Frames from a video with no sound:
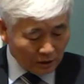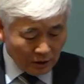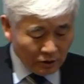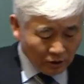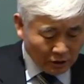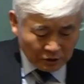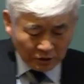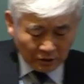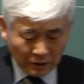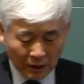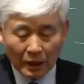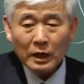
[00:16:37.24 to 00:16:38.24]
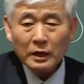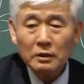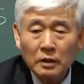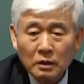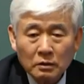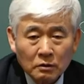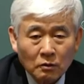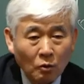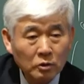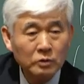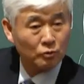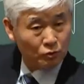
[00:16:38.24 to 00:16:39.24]
여기서 내가 이렇게
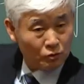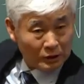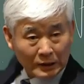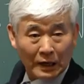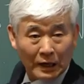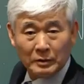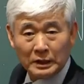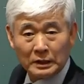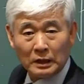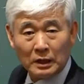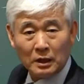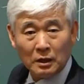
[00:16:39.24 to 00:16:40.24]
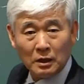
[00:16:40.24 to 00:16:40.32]
끌어올려 줄 수 있다 그 말이야.